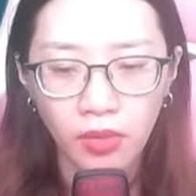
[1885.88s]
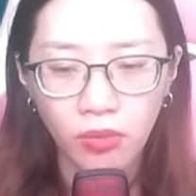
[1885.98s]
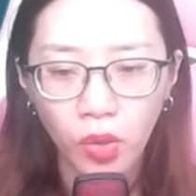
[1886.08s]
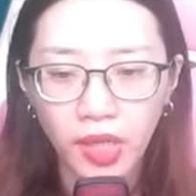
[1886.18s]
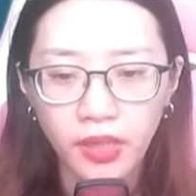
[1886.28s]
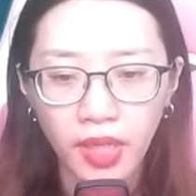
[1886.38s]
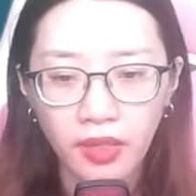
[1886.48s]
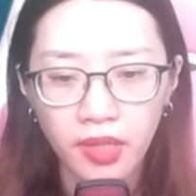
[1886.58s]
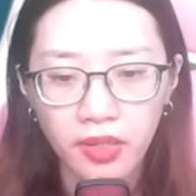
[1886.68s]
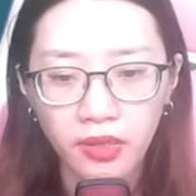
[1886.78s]
Một cây gậy
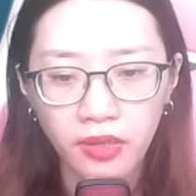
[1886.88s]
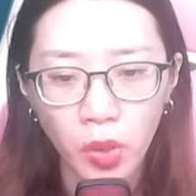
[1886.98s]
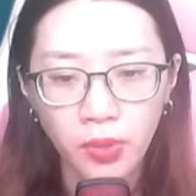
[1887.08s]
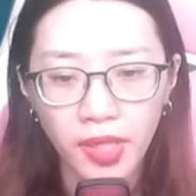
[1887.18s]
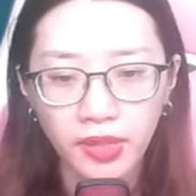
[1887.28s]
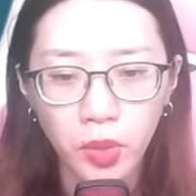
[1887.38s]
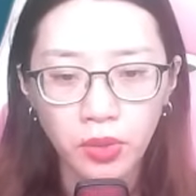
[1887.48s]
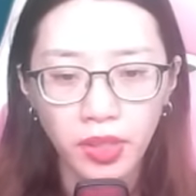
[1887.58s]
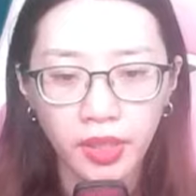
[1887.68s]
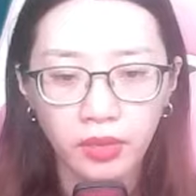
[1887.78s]
lớn đột nhiên
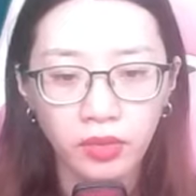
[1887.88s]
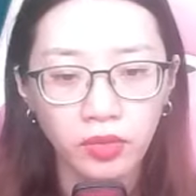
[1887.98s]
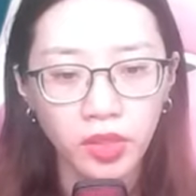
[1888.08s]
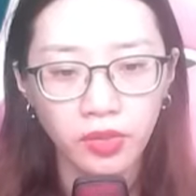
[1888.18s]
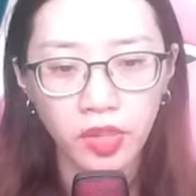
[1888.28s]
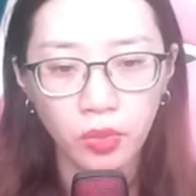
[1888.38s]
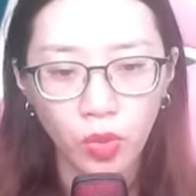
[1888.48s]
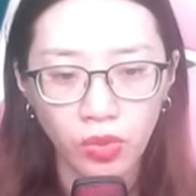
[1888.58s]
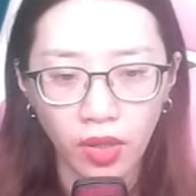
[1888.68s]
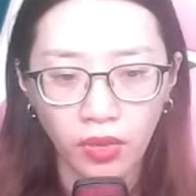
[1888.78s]
xuất hiện, tự như
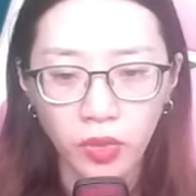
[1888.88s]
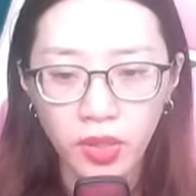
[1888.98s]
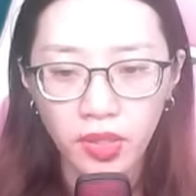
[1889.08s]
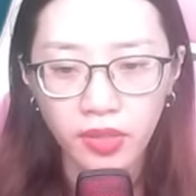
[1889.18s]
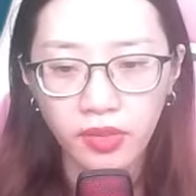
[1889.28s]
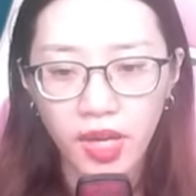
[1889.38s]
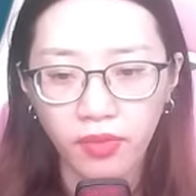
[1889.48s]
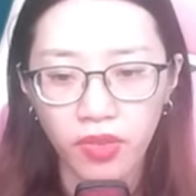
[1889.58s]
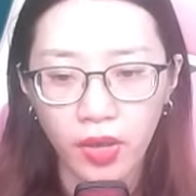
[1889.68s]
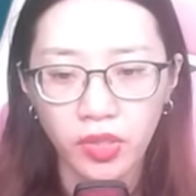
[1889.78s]
một ngọn đuôi lớn đập
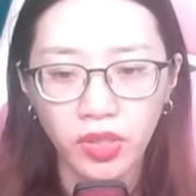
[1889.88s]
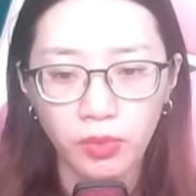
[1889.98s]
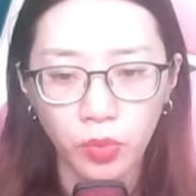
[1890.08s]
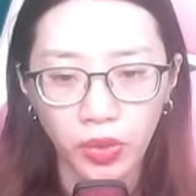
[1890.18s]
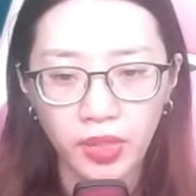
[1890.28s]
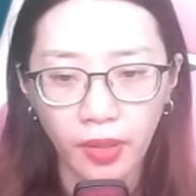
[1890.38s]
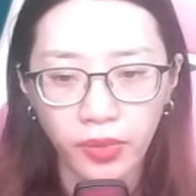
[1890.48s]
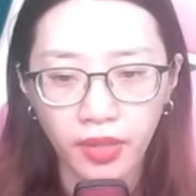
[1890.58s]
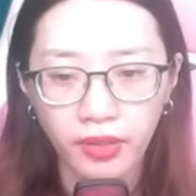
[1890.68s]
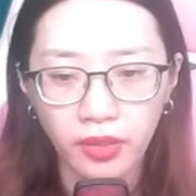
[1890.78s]
vào người mũi đạo
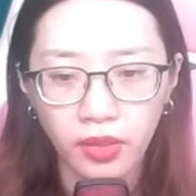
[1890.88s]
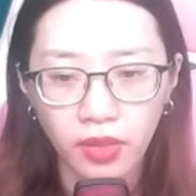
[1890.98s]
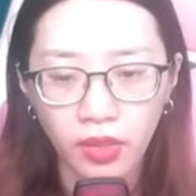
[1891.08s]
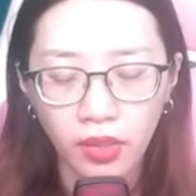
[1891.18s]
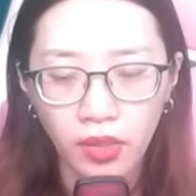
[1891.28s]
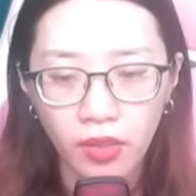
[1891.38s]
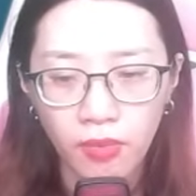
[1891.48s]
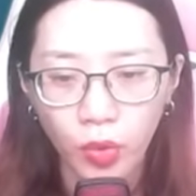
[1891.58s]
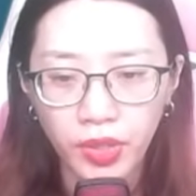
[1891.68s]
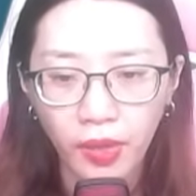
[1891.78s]
nhân.
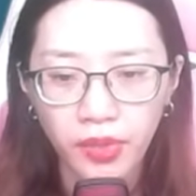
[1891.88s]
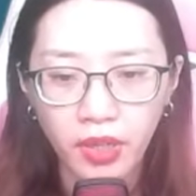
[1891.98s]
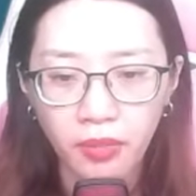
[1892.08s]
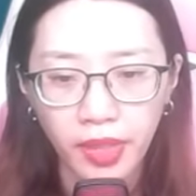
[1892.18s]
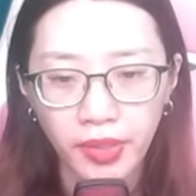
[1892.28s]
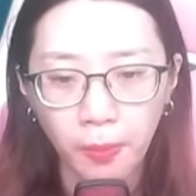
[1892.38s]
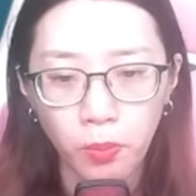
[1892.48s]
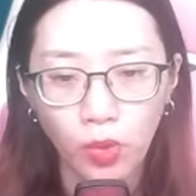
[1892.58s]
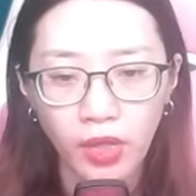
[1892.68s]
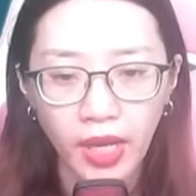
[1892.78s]
Mũi đạo nhân bị đập
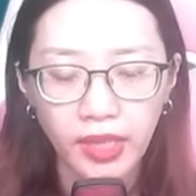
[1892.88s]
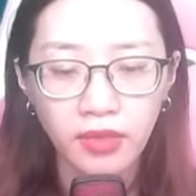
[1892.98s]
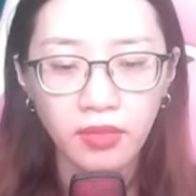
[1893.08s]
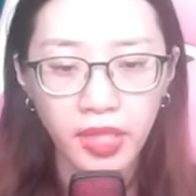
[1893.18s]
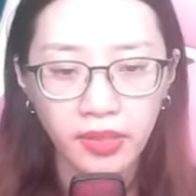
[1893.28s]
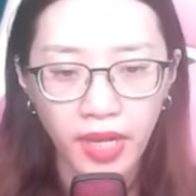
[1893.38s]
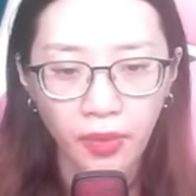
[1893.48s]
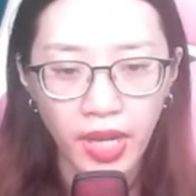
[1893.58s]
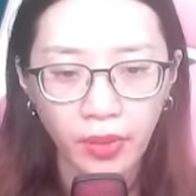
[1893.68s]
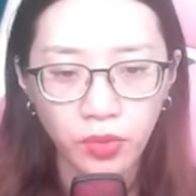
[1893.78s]
một cái, liền lão
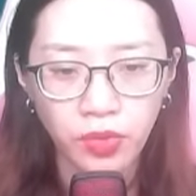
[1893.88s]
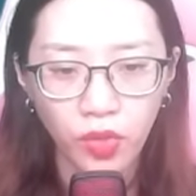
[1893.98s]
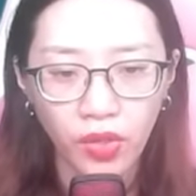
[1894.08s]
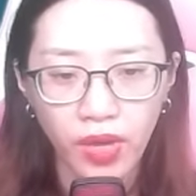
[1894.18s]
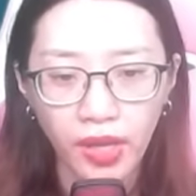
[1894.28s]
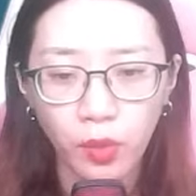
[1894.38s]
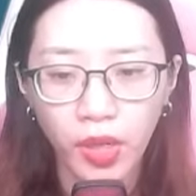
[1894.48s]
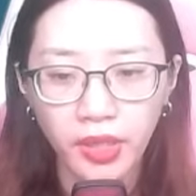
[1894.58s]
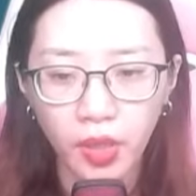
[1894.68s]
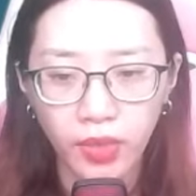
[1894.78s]
đảo, vội vàng
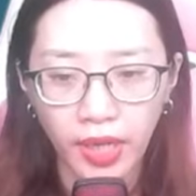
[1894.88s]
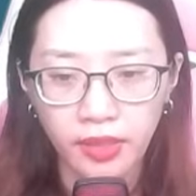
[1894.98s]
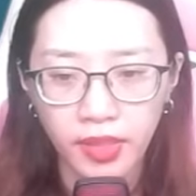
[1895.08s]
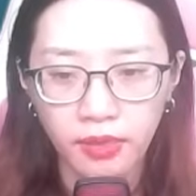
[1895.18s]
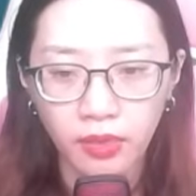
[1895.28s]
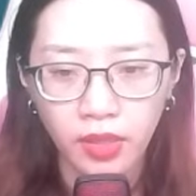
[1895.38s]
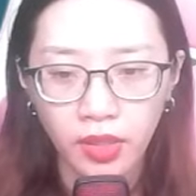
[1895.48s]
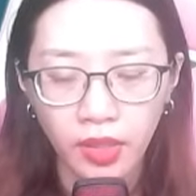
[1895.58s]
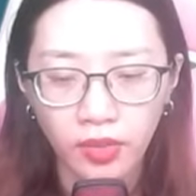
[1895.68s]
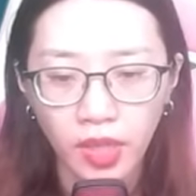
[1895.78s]
quay đầu lại nhìn.
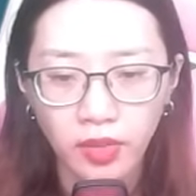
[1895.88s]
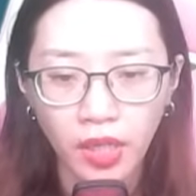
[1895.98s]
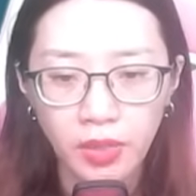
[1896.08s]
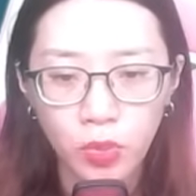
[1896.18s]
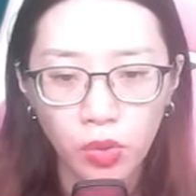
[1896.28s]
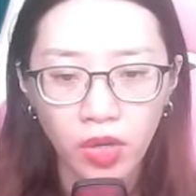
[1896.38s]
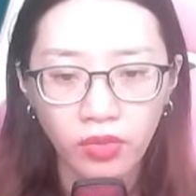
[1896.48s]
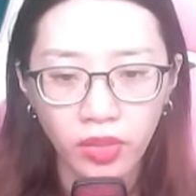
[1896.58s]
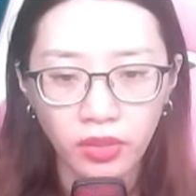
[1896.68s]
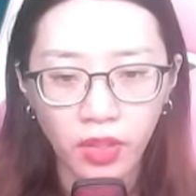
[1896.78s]
Chỉ thấy một con
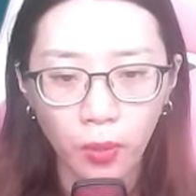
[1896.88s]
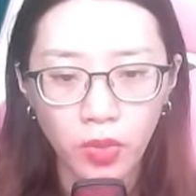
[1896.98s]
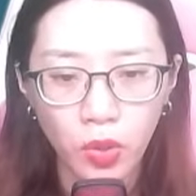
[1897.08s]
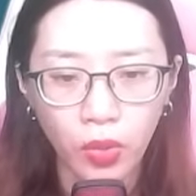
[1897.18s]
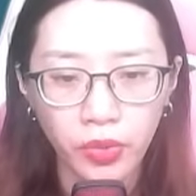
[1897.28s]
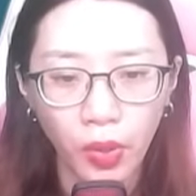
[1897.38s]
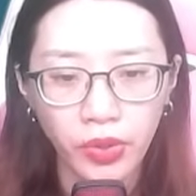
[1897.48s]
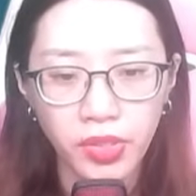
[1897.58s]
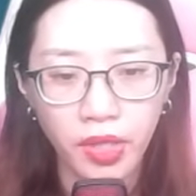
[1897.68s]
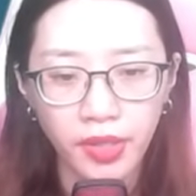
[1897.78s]
vượn khổng lồ đội
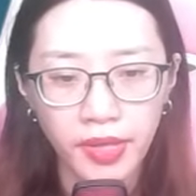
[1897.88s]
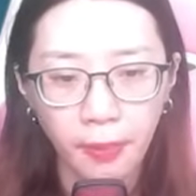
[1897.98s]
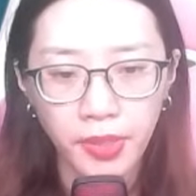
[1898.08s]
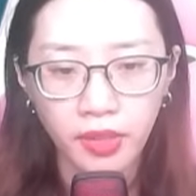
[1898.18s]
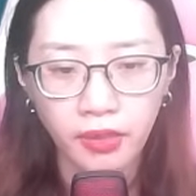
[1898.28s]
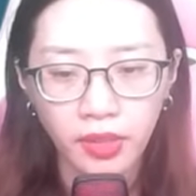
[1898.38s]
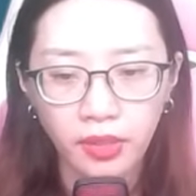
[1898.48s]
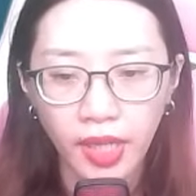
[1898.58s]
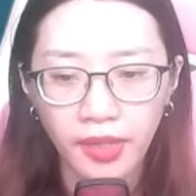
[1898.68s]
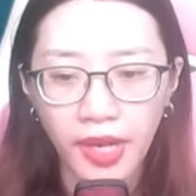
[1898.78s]
trời đạp đất,
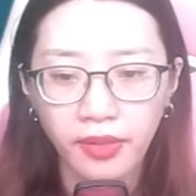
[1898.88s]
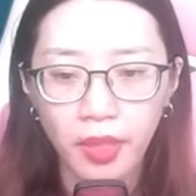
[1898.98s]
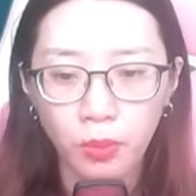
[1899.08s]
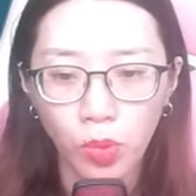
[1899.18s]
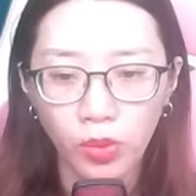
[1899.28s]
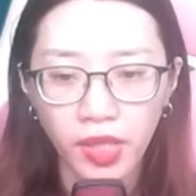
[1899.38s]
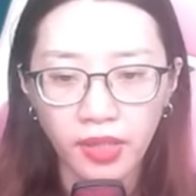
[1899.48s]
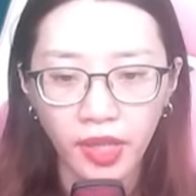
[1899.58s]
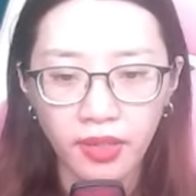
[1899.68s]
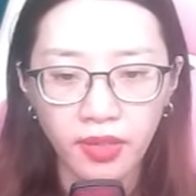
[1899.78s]
tay đang cầm một cây
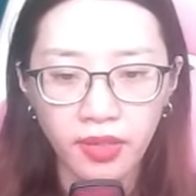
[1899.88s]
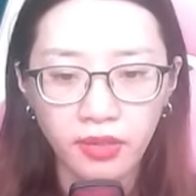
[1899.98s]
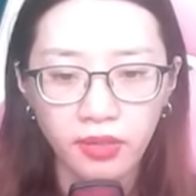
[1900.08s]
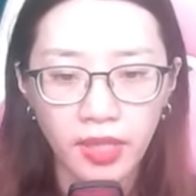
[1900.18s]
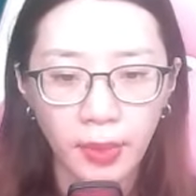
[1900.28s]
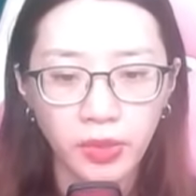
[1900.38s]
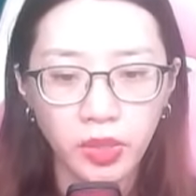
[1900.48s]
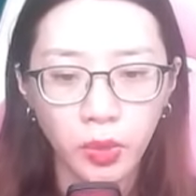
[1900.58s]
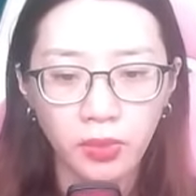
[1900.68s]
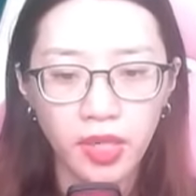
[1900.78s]
gậy lớn, đập
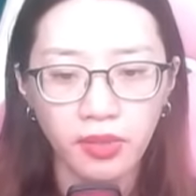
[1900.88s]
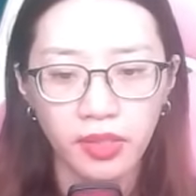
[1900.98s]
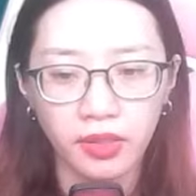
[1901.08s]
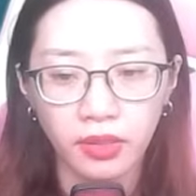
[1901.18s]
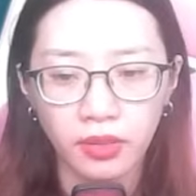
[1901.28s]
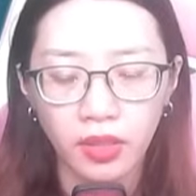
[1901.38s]
xuống lần nữa.